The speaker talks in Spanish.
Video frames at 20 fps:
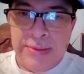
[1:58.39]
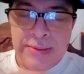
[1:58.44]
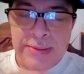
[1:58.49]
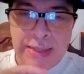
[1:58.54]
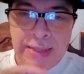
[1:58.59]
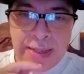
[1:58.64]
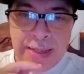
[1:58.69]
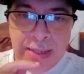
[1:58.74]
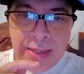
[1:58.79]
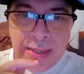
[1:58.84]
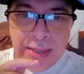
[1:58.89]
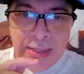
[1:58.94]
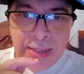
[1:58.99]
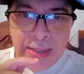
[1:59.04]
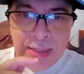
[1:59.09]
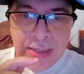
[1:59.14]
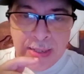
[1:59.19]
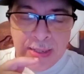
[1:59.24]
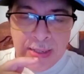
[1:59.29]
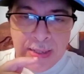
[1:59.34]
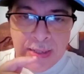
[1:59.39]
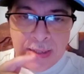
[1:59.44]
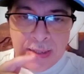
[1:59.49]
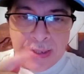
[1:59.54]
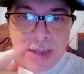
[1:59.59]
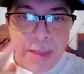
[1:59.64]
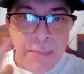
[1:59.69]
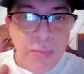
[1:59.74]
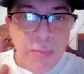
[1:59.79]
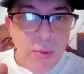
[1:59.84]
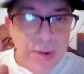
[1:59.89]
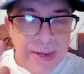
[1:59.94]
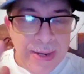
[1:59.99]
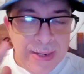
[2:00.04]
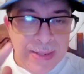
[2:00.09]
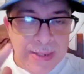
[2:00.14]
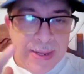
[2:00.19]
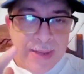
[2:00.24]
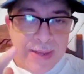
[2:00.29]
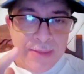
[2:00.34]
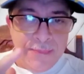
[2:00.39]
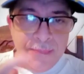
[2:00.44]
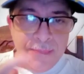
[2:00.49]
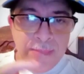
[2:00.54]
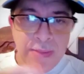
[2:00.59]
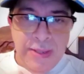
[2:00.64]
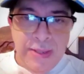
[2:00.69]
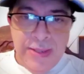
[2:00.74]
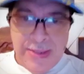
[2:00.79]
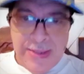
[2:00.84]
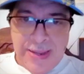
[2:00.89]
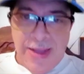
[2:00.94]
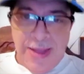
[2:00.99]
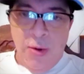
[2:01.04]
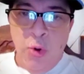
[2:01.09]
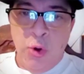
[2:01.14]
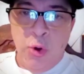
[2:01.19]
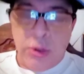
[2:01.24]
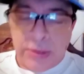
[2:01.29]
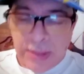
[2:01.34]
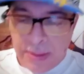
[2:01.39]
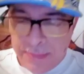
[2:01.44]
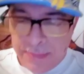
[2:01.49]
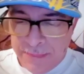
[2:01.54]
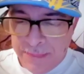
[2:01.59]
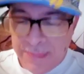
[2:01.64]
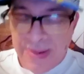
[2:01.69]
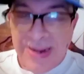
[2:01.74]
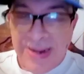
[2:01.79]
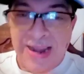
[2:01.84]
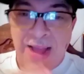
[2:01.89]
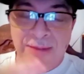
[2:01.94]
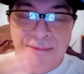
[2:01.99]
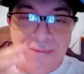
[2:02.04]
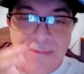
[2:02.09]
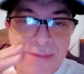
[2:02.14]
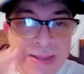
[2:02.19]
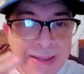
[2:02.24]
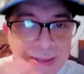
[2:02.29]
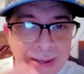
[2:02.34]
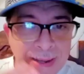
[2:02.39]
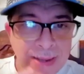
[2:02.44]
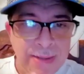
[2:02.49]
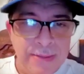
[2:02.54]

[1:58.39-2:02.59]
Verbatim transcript: de Capulina y Cajota la fija